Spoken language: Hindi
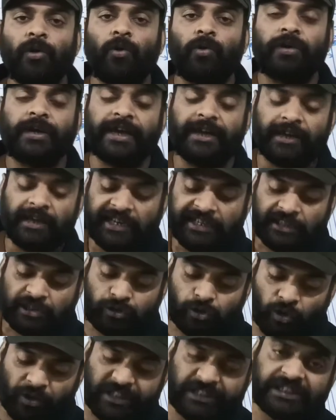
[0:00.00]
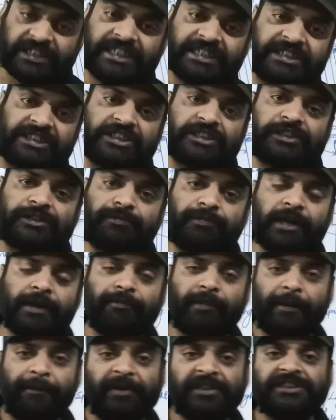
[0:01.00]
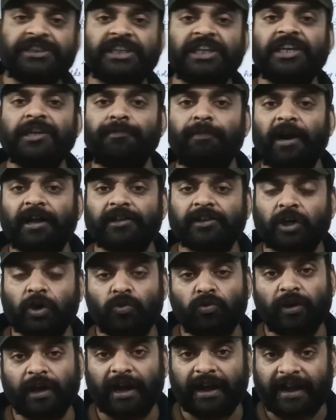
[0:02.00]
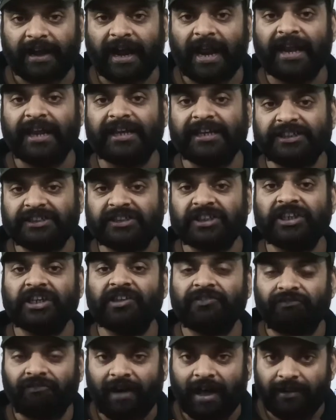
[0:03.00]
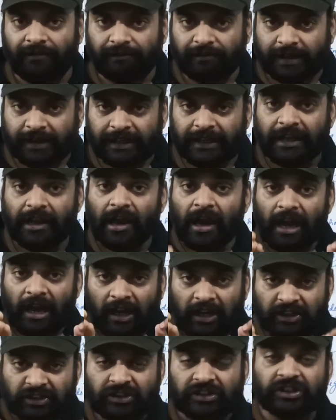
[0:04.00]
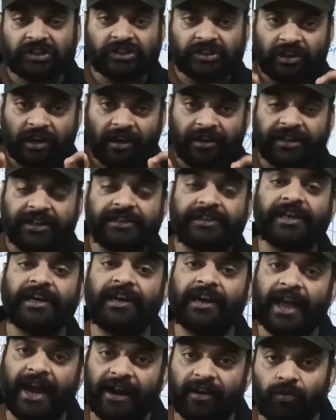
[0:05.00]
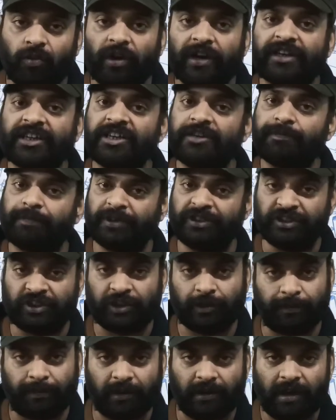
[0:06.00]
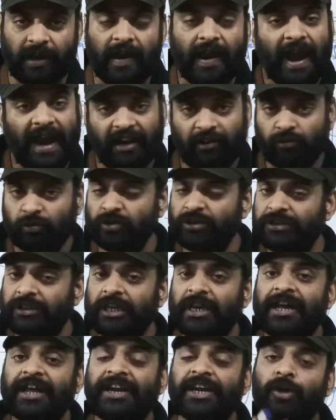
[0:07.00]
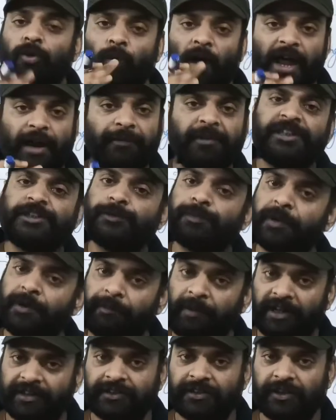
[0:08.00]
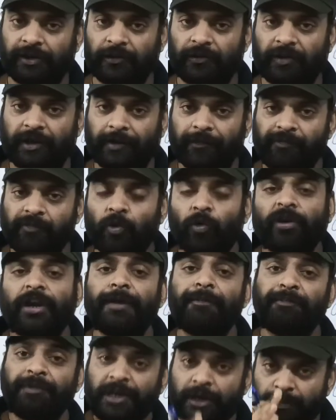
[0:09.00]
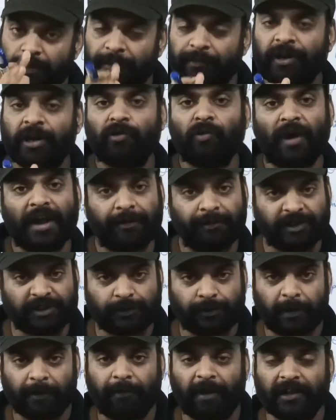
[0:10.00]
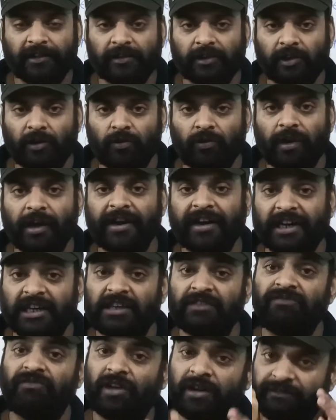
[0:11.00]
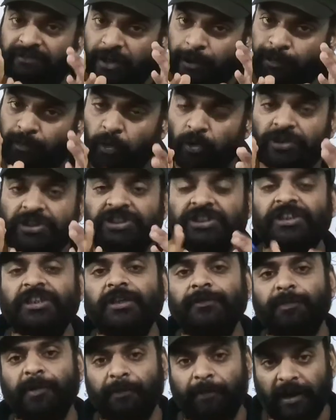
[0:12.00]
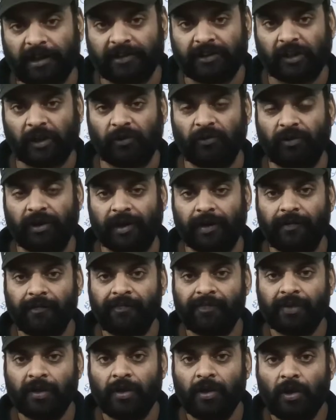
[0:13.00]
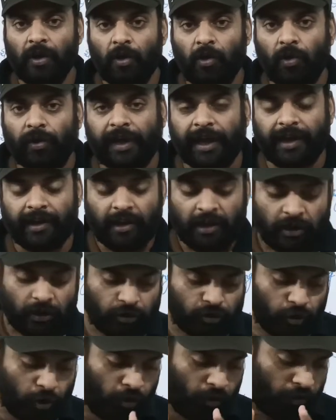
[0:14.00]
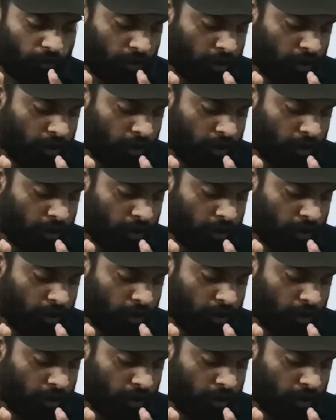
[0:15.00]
ओके सो इस लेक्चर्स में मैं बेसिकली बात करूंगा क्रैंकस रिलीफ वाल्व की कंस्ट्रक्शनल डिटेल एंड वर्किंग प्रिंसिपल एंड कुछ रिक्वायरमेंट्स पर बात करूंगा ओके मिनिमम रिक्वायरमेंट्स पर बात करूंगा रिलीफ वाल्व की पोजिशनिंग पर बात करूंगा ओके okay, तो